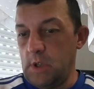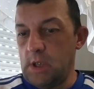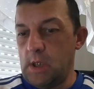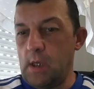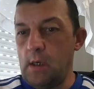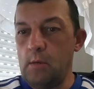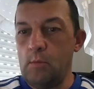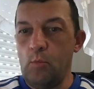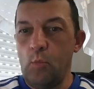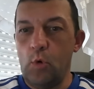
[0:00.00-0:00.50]

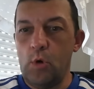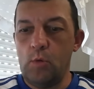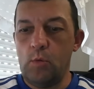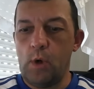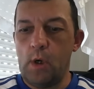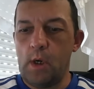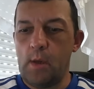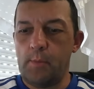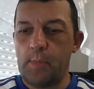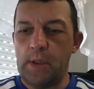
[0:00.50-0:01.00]
Tienen muy
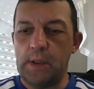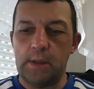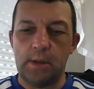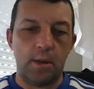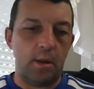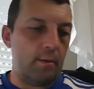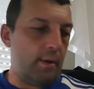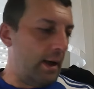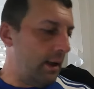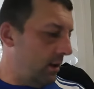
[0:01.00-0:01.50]
buena
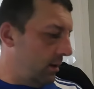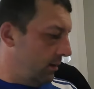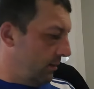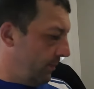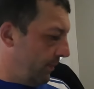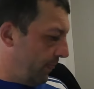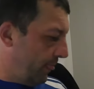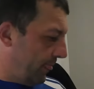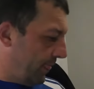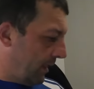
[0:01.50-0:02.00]
pinta, ¿vale?
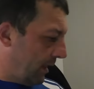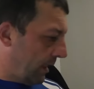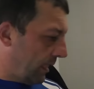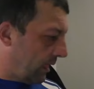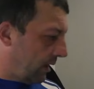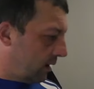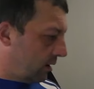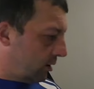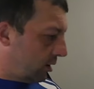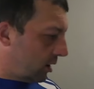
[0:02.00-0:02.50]

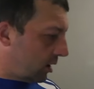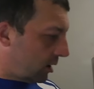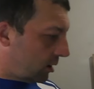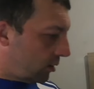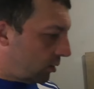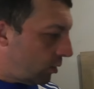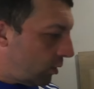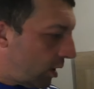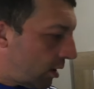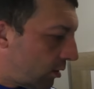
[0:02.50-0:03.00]

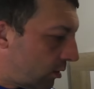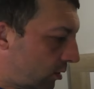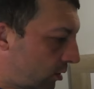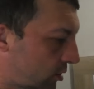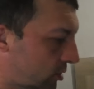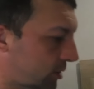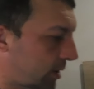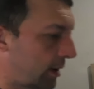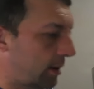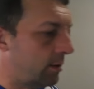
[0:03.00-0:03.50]
Luego
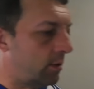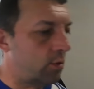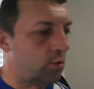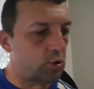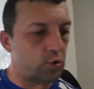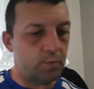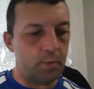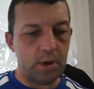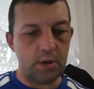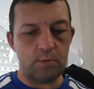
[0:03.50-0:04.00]
los,
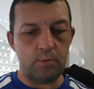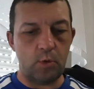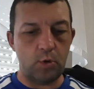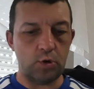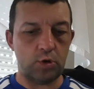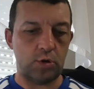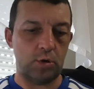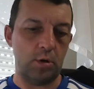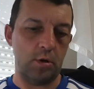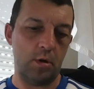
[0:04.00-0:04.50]
los
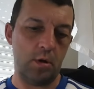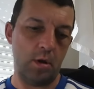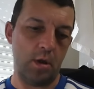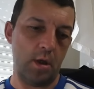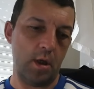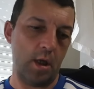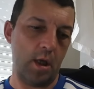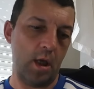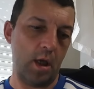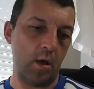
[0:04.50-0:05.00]
mismos
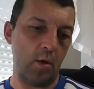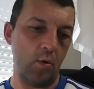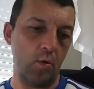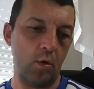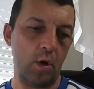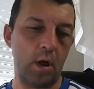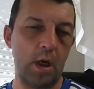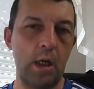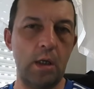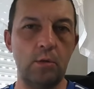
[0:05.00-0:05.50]
en
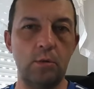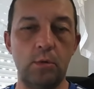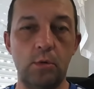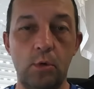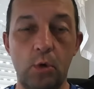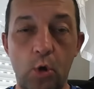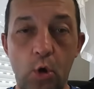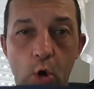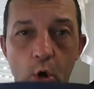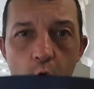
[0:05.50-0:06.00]
un,
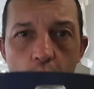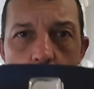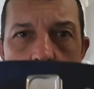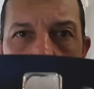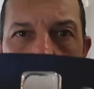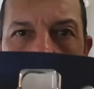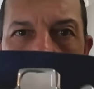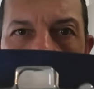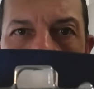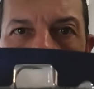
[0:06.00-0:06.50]
un,
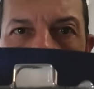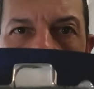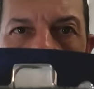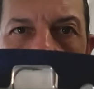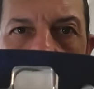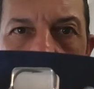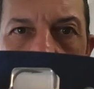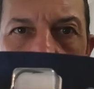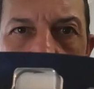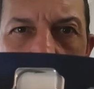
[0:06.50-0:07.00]
color que
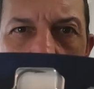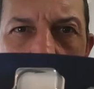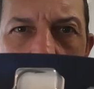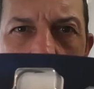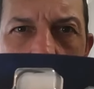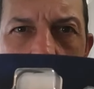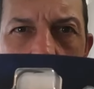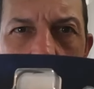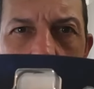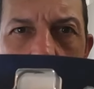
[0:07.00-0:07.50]

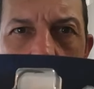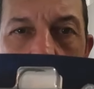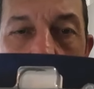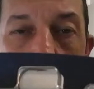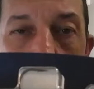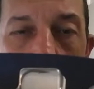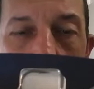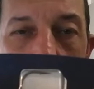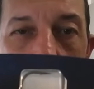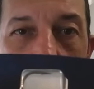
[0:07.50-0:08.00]
parece
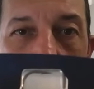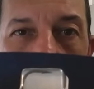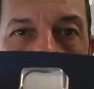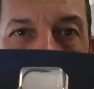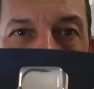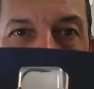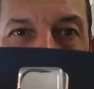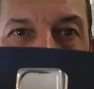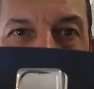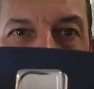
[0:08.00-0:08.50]
mugele,
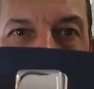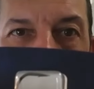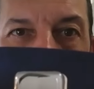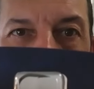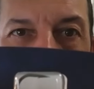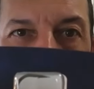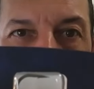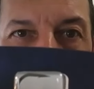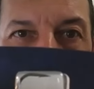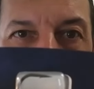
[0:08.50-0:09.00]

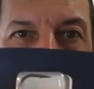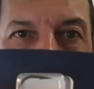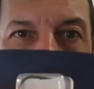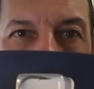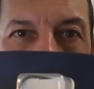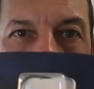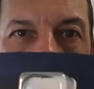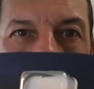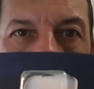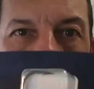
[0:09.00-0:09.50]
¿vale? ¿Lo
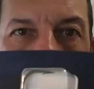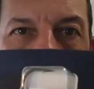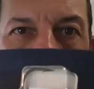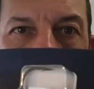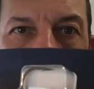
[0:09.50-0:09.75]
veis ahí?